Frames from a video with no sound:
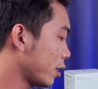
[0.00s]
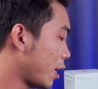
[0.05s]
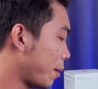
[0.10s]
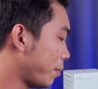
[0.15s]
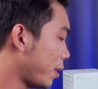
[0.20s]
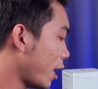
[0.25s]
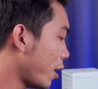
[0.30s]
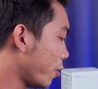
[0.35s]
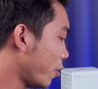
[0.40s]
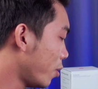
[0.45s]

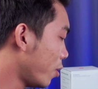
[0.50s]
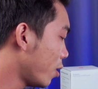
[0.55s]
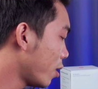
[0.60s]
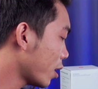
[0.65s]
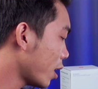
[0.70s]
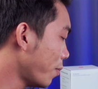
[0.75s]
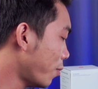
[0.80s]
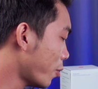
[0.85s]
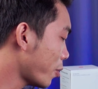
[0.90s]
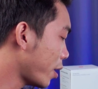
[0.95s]
kèm theo
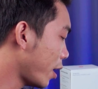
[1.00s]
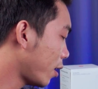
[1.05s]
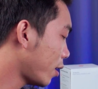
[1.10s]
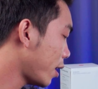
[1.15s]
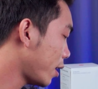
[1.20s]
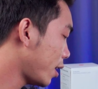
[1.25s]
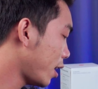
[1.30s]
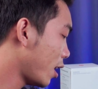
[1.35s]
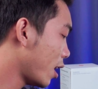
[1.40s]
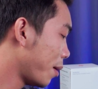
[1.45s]
cái phụ
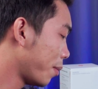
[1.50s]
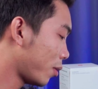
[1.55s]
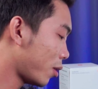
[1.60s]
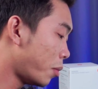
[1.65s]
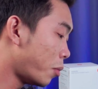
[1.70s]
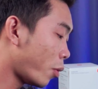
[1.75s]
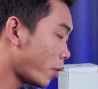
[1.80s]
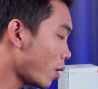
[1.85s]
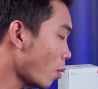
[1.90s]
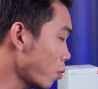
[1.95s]
kiện này thì gồm
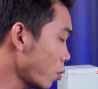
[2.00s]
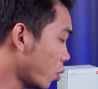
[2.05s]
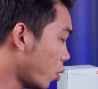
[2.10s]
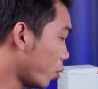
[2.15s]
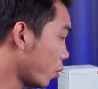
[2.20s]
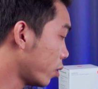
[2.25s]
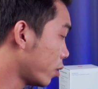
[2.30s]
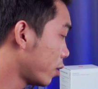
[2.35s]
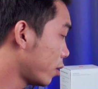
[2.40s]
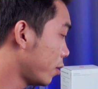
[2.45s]
có một cái đốc
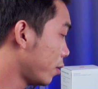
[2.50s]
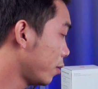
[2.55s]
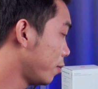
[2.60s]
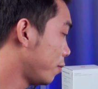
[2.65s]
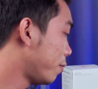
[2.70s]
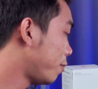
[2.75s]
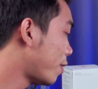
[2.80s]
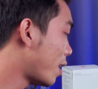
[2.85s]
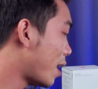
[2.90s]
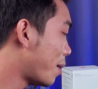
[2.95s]
nguồn
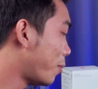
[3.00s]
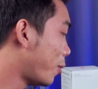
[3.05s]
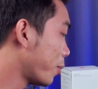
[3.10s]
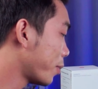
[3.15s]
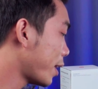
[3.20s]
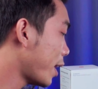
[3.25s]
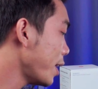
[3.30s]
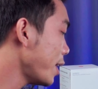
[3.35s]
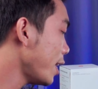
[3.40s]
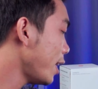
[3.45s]
và
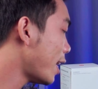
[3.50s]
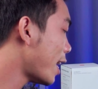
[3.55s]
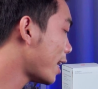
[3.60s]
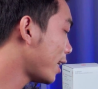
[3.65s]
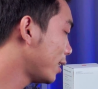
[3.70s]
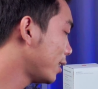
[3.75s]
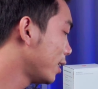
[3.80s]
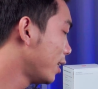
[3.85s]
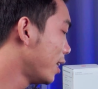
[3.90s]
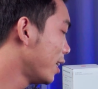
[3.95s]
một cái dây
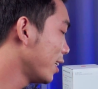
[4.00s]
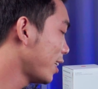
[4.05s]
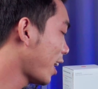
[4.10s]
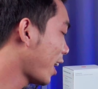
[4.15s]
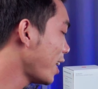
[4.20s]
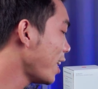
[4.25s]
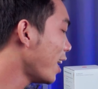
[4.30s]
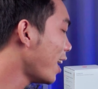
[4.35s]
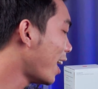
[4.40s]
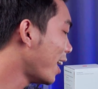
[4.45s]
lan
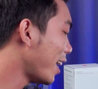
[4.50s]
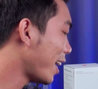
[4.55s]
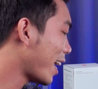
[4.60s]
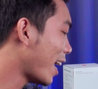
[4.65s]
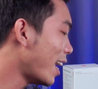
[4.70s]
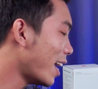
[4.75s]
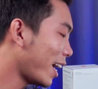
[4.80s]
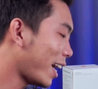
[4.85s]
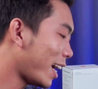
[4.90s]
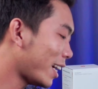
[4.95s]
thì cái dây lan này
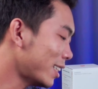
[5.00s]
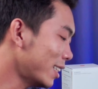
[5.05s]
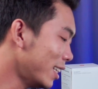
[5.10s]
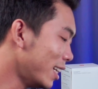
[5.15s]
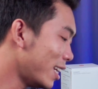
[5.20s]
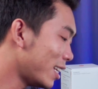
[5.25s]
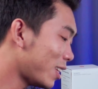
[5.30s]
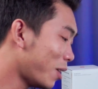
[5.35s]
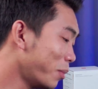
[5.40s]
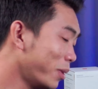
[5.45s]
khá là ngắn
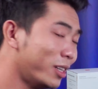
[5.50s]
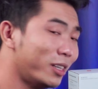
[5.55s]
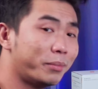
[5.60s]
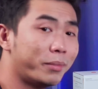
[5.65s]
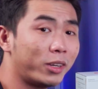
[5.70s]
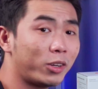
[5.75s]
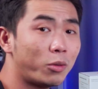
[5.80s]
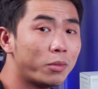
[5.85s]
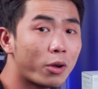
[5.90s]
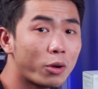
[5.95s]
nên là thông
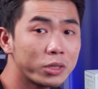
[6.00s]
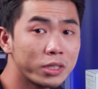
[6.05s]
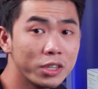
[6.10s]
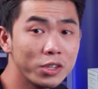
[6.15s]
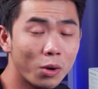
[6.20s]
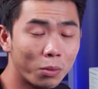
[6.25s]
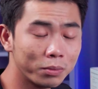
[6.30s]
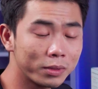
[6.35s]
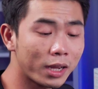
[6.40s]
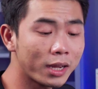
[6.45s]
thường mình cũng không có
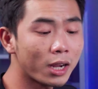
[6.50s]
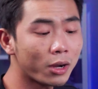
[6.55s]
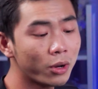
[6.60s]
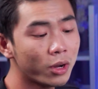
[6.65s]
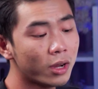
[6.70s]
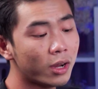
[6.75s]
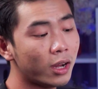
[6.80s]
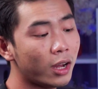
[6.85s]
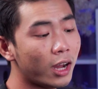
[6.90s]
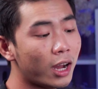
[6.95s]
sử dụng tới đâu
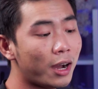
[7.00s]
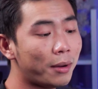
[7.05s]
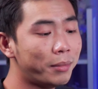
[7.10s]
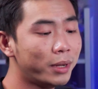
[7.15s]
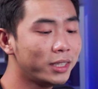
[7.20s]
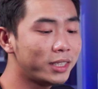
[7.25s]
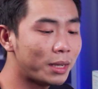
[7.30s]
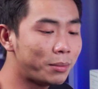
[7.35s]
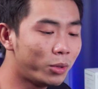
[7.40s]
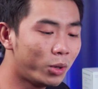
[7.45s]
à,
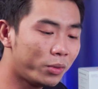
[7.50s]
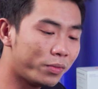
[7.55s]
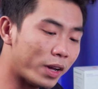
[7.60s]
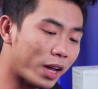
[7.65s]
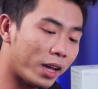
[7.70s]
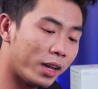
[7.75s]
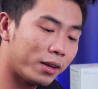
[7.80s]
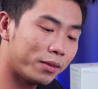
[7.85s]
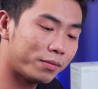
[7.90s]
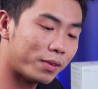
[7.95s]
mình sẽ mua
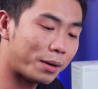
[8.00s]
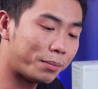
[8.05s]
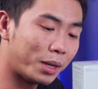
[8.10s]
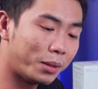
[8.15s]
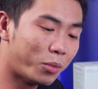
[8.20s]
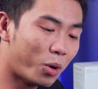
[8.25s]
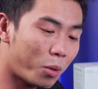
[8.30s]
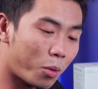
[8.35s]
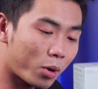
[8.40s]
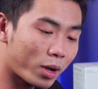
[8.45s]
về và
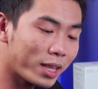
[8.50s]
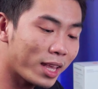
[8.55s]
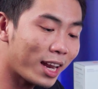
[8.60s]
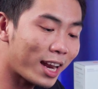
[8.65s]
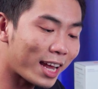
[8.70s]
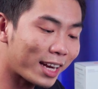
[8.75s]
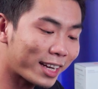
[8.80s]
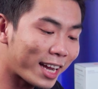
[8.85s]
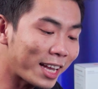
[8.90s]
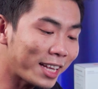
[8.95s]
mình mua một cái
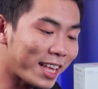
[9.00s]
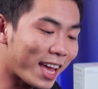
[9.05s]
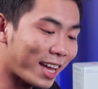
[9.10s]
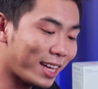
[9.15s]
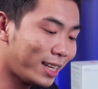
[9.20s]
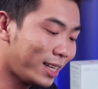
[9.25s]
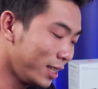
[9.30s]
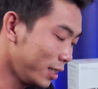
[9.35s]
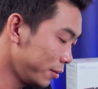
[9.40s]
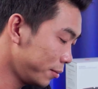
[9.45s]
dây lan khác
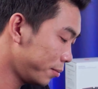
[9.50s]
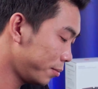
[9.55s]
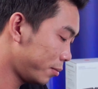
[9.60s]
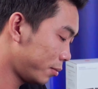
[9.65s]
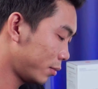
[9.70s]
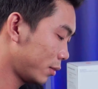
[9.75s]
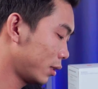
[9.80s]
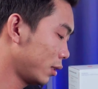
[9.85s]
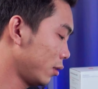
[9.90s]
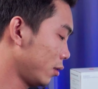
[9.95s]
dài hơn
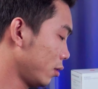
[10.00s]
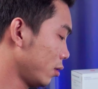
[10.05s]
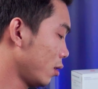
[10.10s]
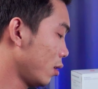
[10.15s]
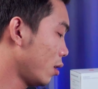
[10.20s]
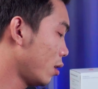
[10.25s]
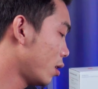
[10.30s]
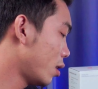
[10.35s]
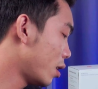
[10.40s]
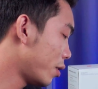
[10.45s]

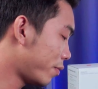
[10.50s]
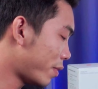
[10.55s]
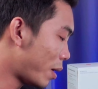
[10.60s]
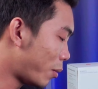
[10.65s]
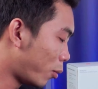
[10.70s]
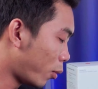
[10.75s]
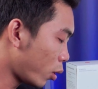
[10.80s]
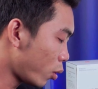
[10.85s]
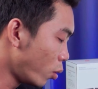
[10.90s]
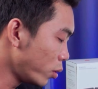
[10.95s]

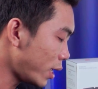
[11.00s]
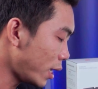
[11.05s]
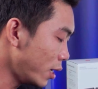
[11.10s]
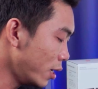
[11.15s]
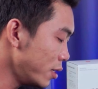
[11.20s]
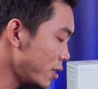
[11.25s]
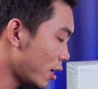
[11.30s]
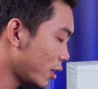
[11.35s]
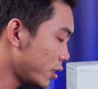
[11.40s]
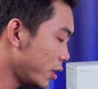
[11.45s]
và một cuốn
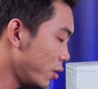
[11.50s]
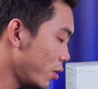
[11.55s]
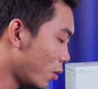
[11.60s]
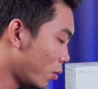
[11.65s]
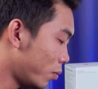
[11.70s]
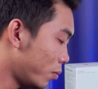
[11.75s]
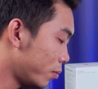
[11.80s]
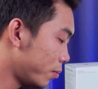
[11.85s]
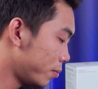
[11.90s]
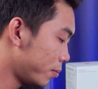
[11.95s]
sách hướng dẫn sử
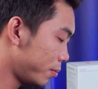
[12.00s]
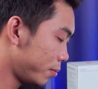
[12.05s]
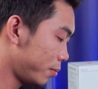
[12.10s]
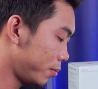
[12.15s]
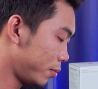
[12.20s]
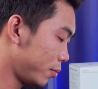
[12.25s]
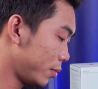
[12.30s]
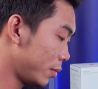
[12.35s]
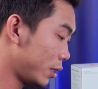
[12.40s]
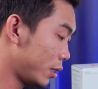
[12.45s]
dụng
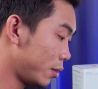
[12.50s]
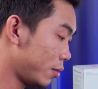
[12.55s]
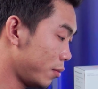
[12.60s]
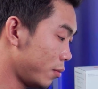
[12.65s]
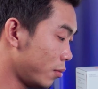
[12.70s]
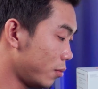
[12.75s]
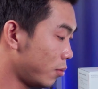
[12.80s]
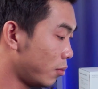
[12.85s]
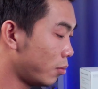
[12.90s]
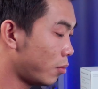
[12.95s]

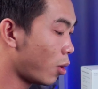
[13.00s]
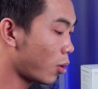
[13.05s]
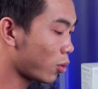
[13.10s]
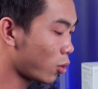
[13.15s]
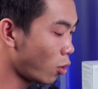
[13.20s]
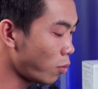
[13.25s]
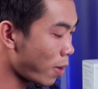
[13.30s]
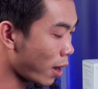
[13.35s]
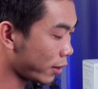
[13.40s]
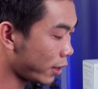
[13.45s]

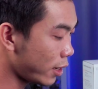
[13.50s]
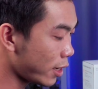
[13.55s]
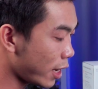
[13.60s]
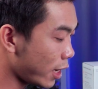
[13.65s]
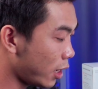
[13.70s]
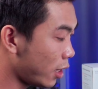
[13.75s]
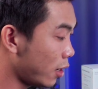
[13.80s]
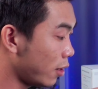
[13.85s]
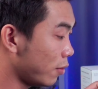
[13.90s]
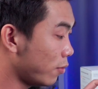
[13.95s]
một cuốn bằng tiếng
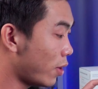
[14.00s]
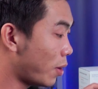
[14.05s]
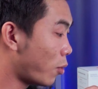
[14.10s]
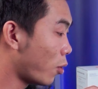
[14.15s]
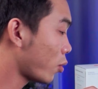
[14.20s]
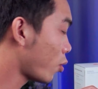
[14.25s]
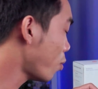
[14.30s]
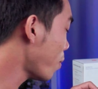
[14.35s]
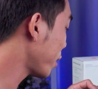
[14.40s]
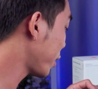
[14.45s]
Anh và
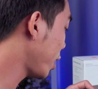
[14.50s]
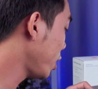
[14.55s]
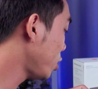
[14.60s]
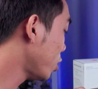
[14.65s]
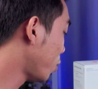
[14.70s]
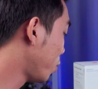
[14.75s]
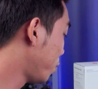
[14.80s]
một cuốn bằng tiếng